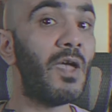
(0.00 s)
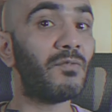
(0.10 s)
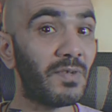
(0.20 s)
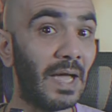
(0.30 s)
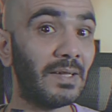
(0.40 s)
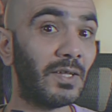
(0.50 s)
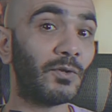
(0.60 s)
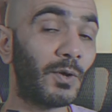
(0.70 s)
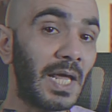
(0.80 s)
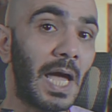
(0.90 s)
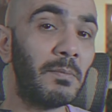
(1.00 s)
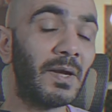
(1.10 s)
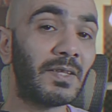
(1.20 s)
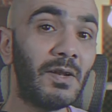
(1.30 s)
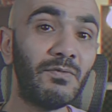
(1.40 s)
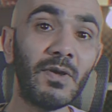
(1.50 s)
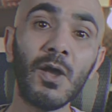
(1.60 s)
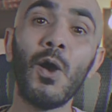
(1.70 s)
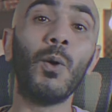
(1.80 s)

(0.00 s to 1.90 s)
في عندي طريقه مختلفه